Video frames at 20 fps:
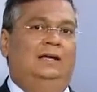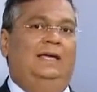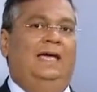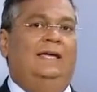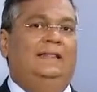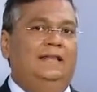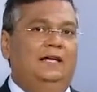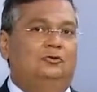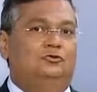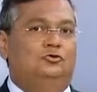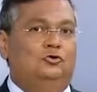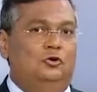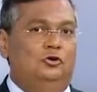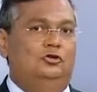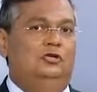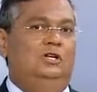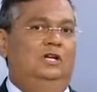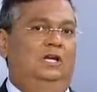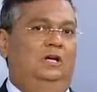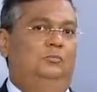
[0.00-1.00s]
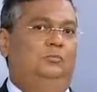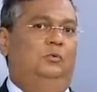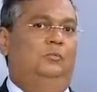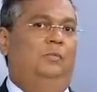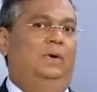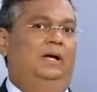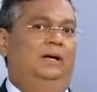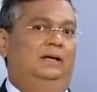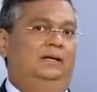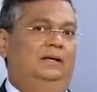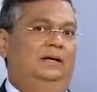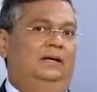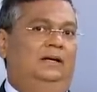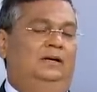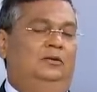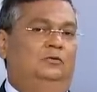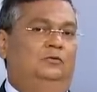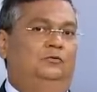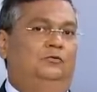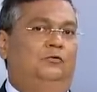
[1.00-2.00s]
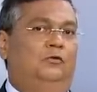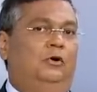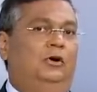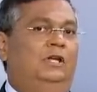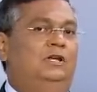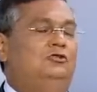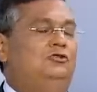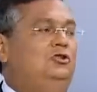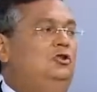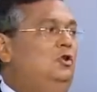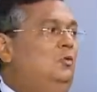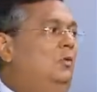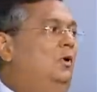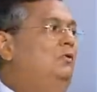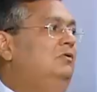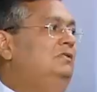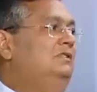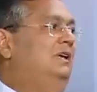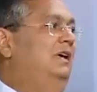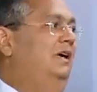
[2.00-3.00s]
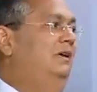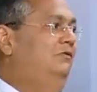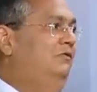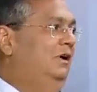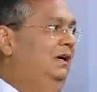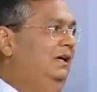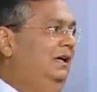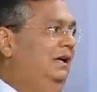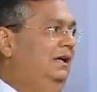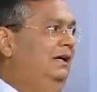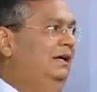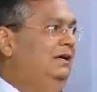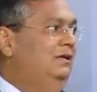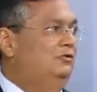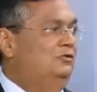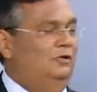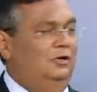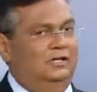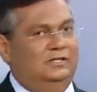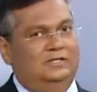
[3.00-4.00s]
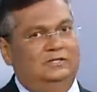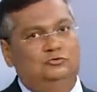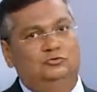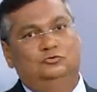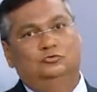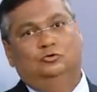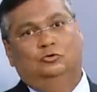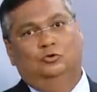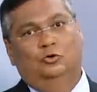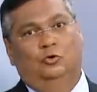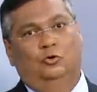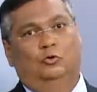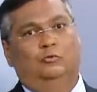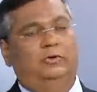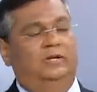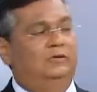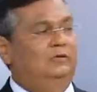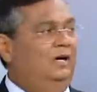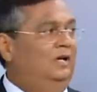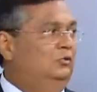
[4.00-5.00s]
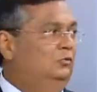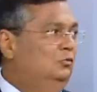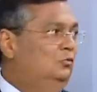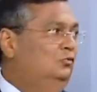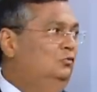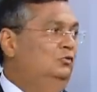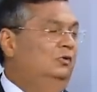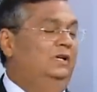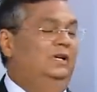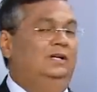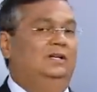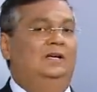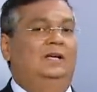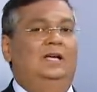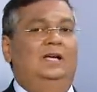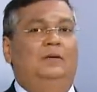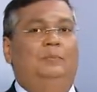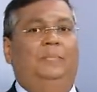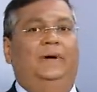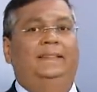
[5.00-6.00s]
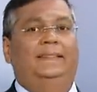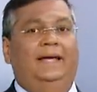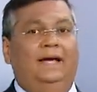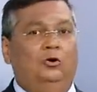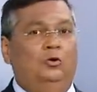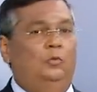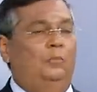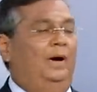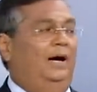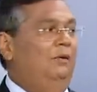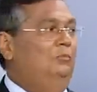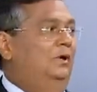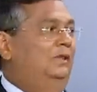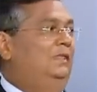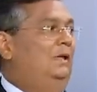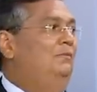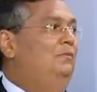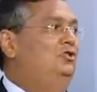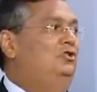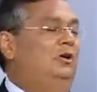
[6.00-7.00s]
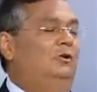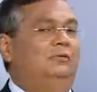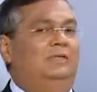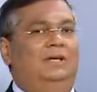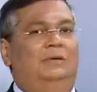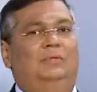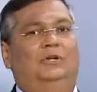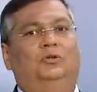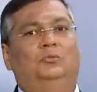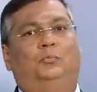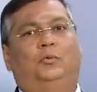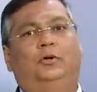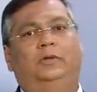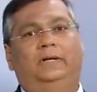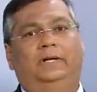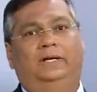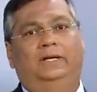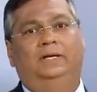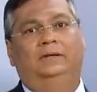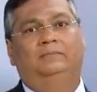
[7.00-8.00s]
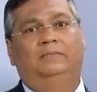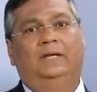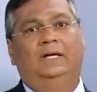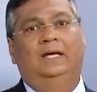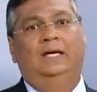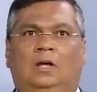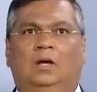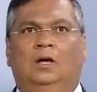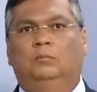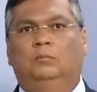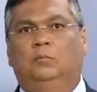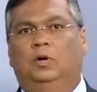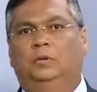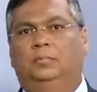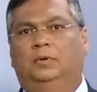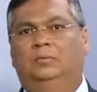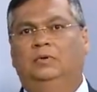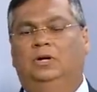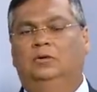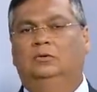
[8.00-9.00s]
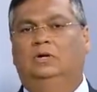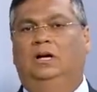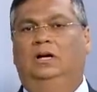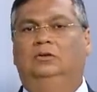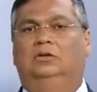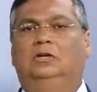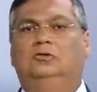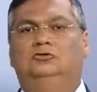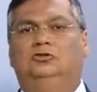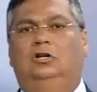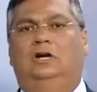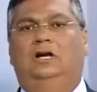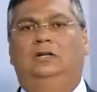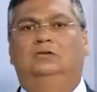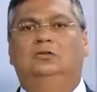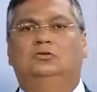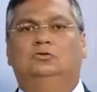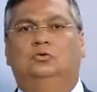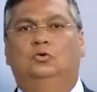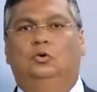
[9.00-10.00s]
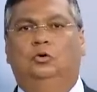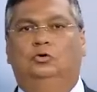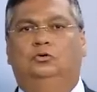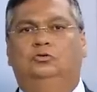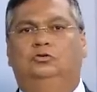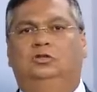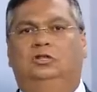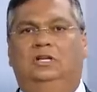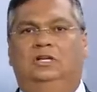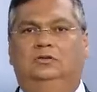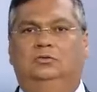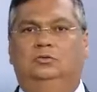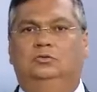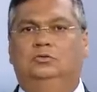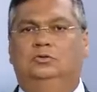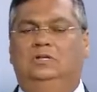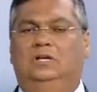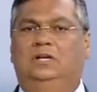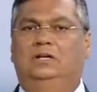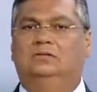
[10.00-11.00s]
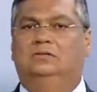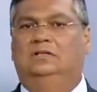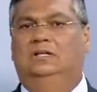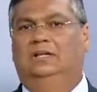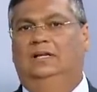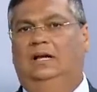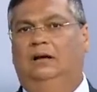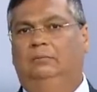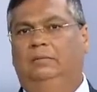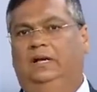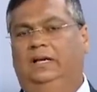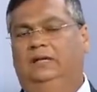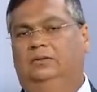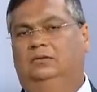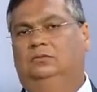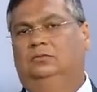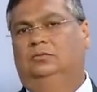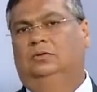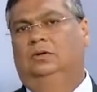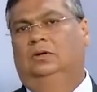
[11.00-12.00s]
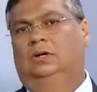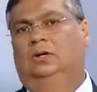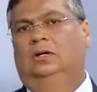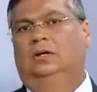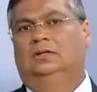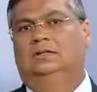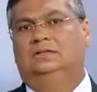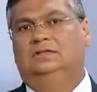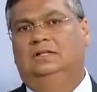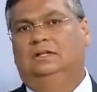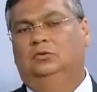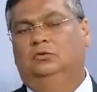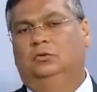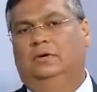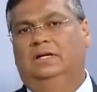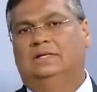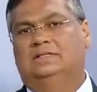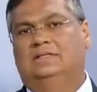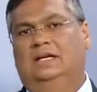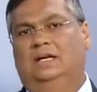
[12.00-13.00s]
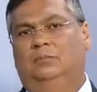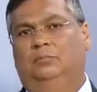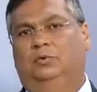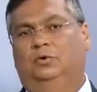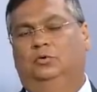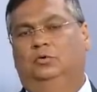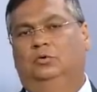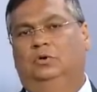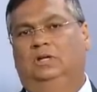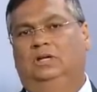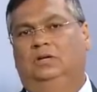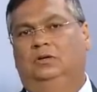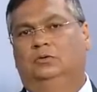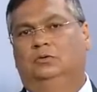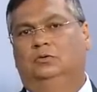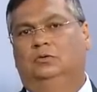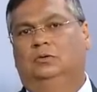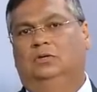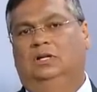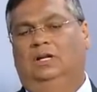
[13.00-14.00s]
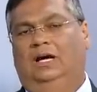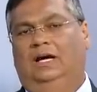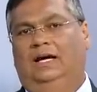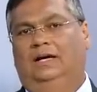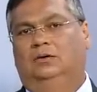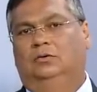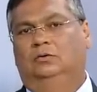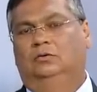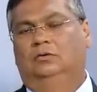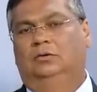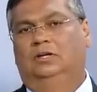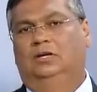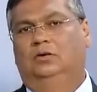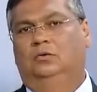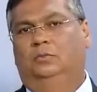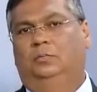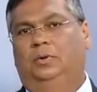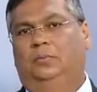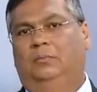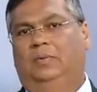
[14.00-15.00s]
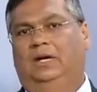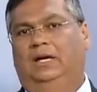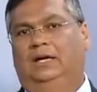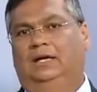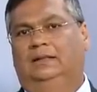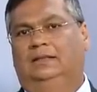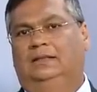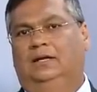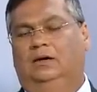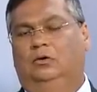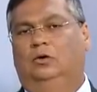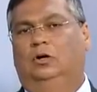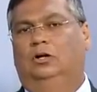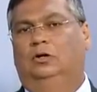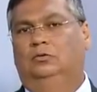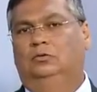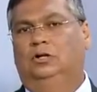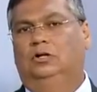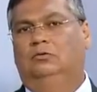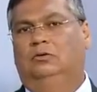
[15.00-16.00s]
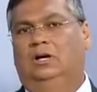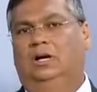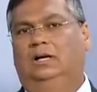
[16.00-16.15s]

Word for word: Quem deixou dinheiro para o Maranhão foi Dilma Rousseff, aquela que a senhora se juntou com Eduardo Cunha para derrubar e botar Michel Temer no poder. Bom, em primeiro lugar, tem tirado esgoto de dentro dos rios, saneamento. Cito o exemplo do Rio Claro, do Rio Pimenta, agora do Rio